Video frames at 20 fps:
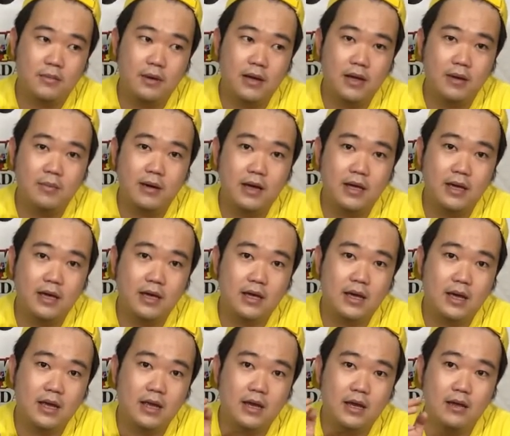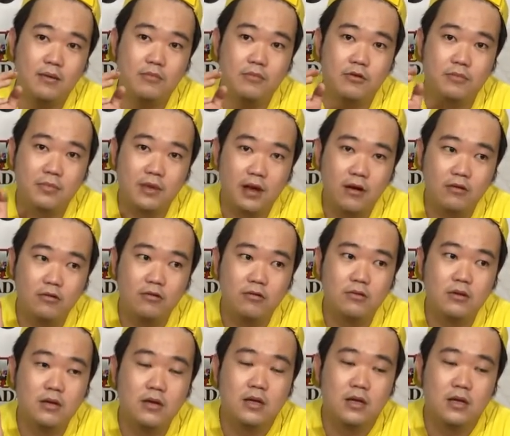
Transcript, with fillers: bagi-bagi kalian yang belum tahu